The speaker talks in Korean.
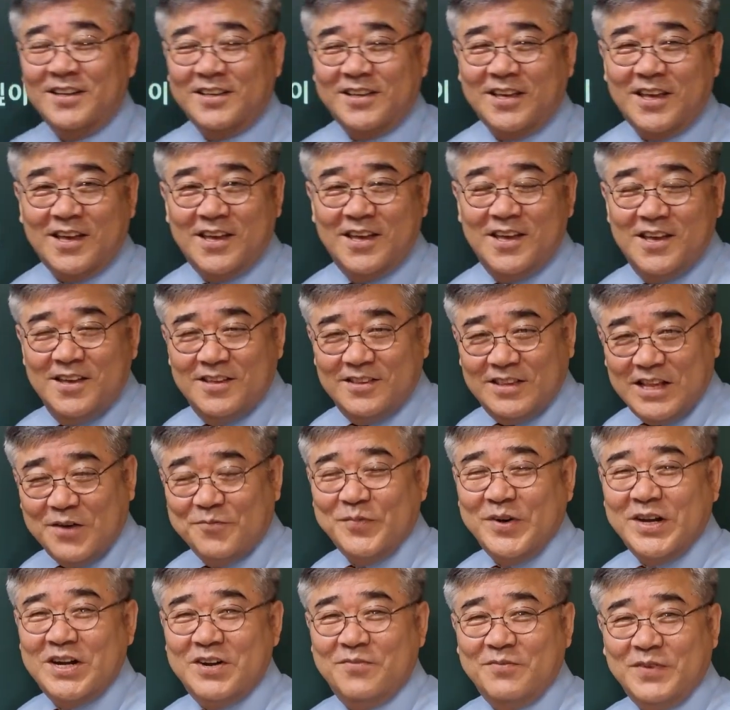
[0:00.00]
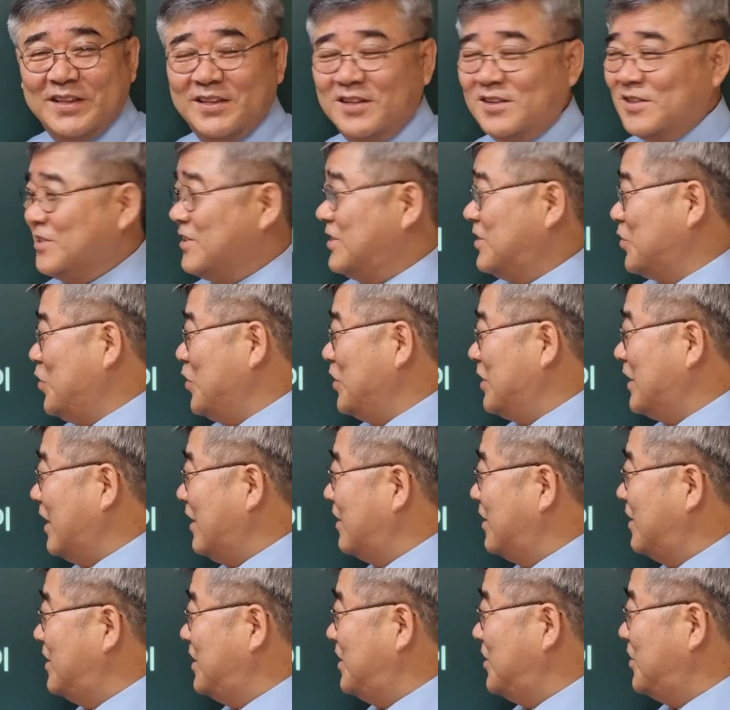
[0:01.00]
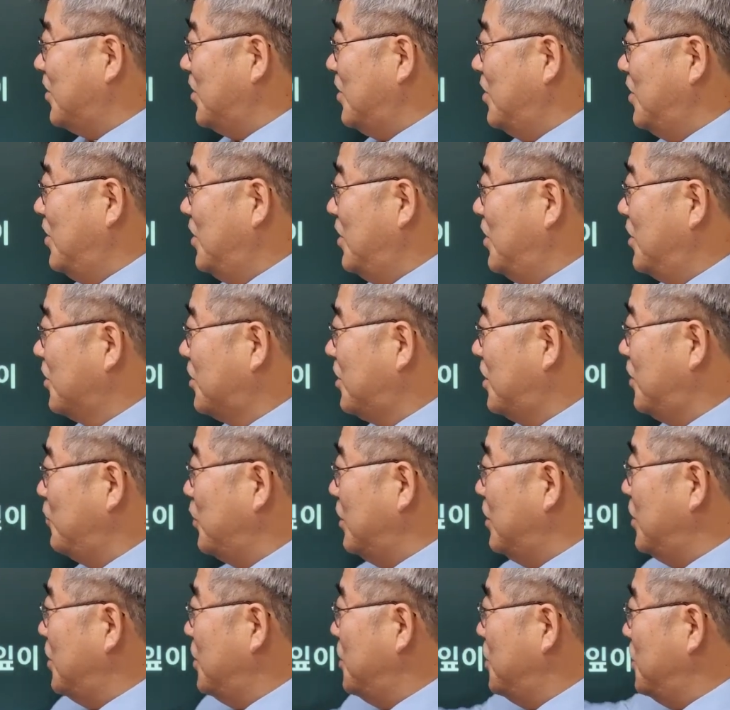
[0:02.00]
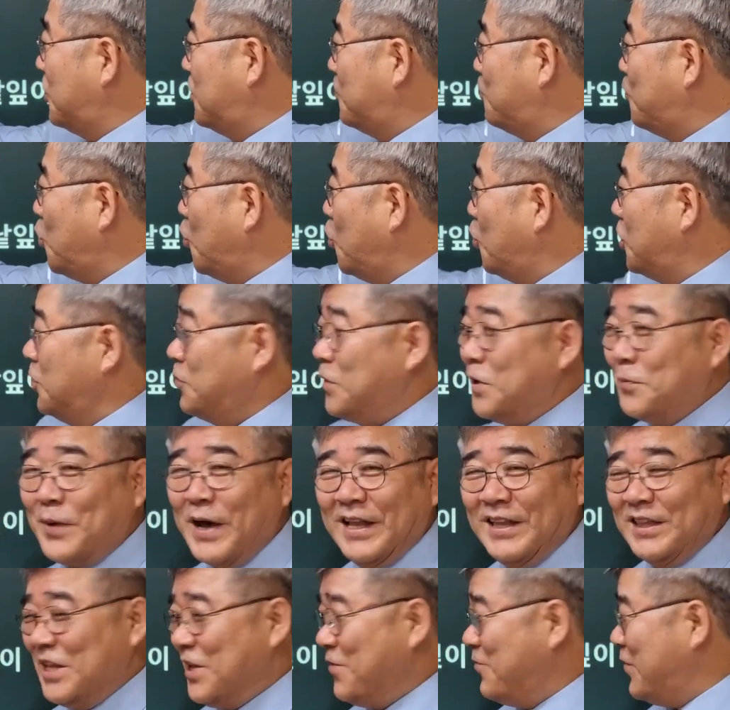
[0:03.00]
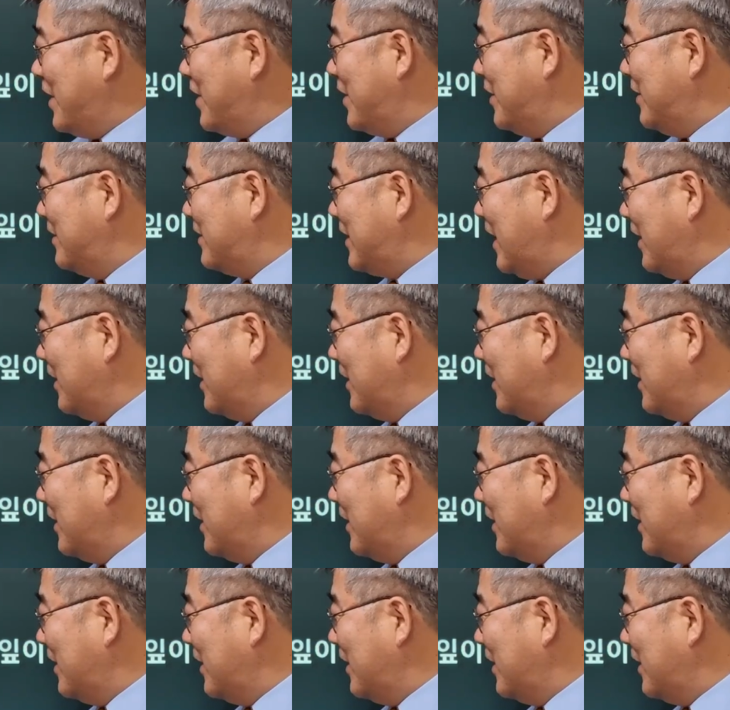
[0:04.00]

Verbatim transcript: 이렇게 낱말을 만들어 쓰고 있다는 것이죠. 그러면 복엽의 반대말은